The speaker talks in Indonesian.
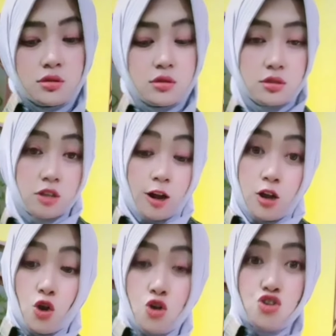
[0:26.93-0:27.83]
ngger
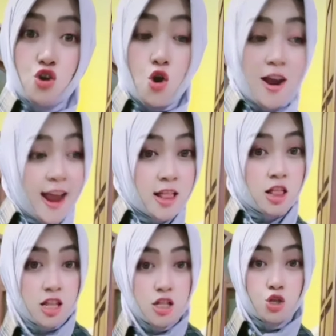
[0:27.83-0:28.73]
joget
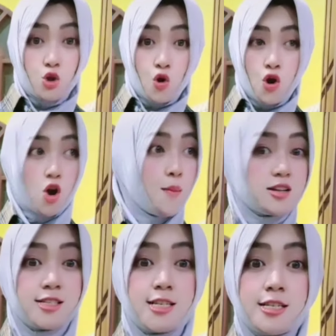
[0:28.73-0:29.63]
gidro nomor
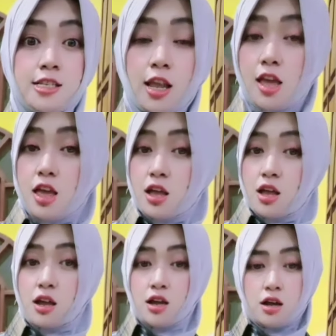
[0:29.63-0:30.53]
siji
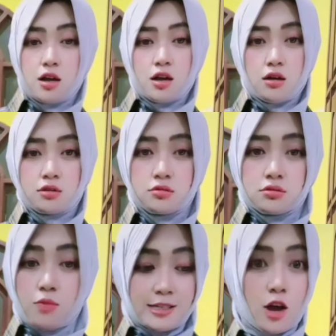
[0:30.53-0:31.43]

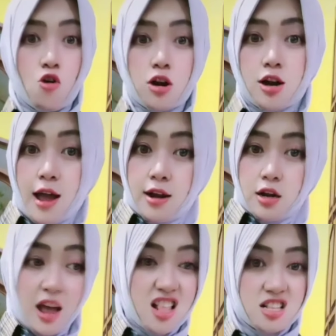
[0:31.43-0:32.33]
maca
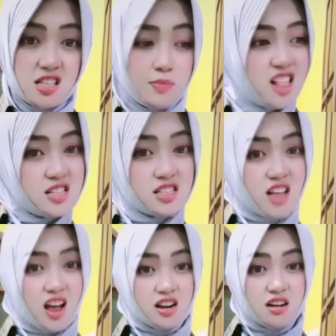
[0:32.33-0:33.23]
Quran
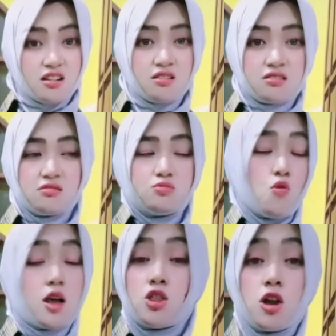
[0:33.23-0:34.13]
males-malesan wong
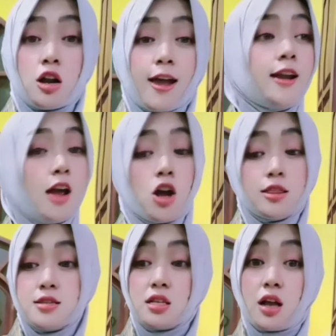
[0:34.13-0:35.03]
wadon kene
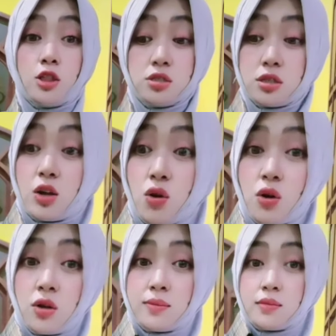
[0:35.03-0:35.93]
wonten sing kados niku
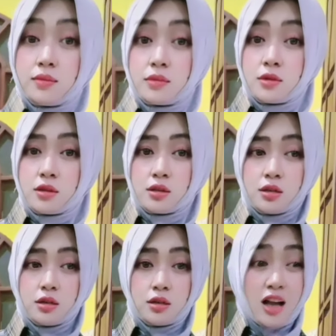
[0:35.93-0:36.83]

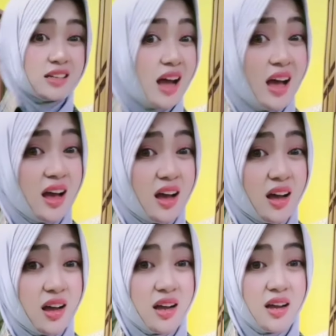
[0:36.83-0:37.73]
kata
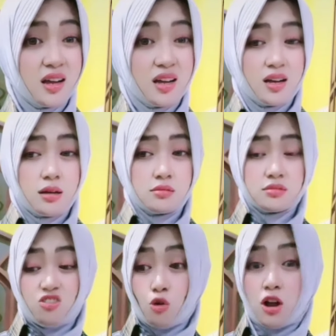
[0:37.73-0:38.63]

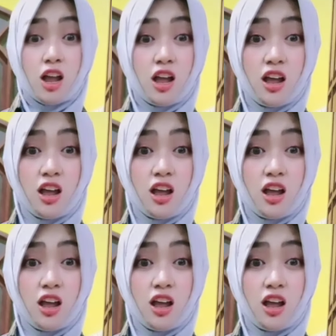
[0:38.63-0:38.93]
di wonge.